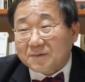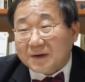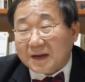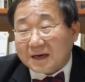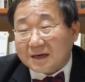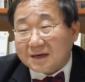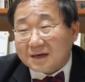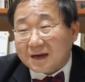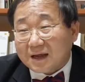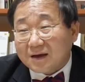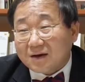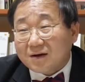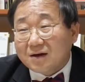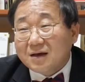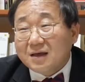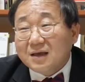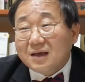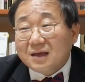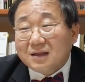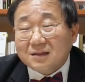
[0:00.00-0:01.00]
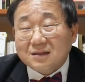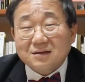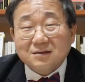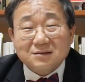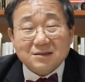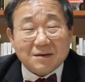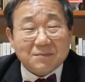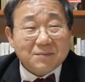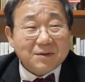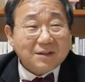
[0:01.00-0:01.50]
뿐 아니라요. 더
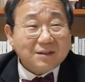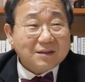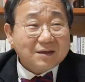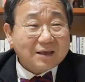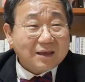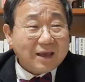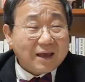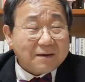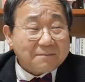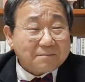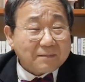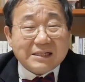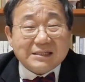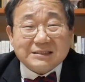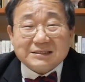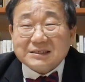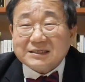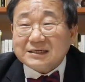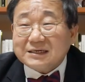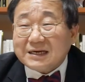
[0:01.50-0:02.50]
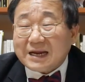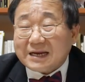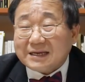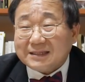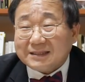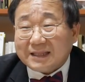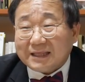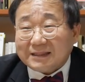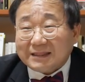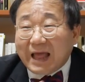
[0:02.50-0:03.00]
재밌는 게 일치는
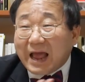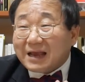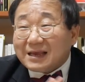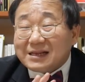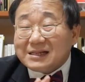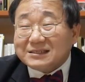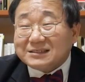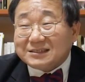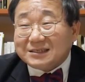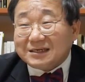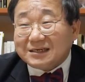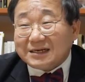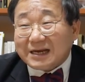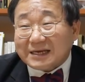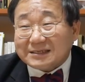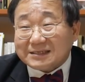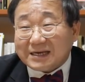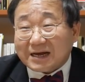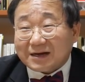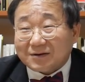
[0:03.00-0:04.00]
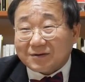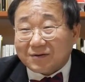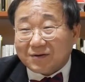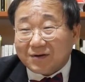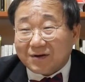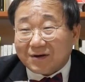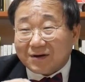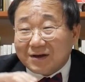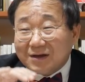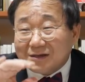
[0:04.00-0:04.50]
하는데 딱 일치는 하지
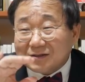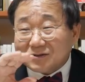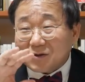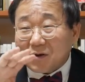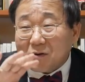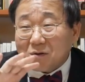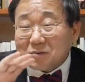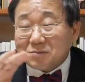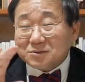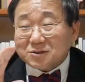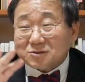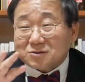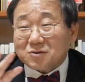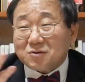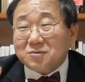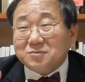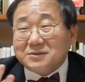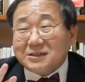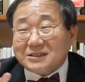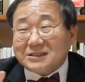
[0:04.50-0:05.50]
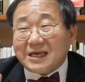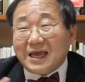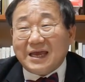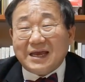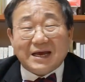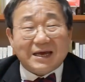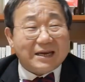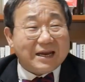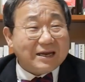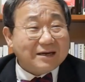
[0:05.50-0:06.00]
않고요. 조금씩
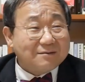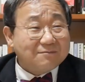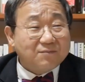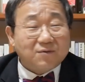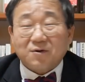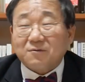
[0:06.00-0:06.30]
차이가 나는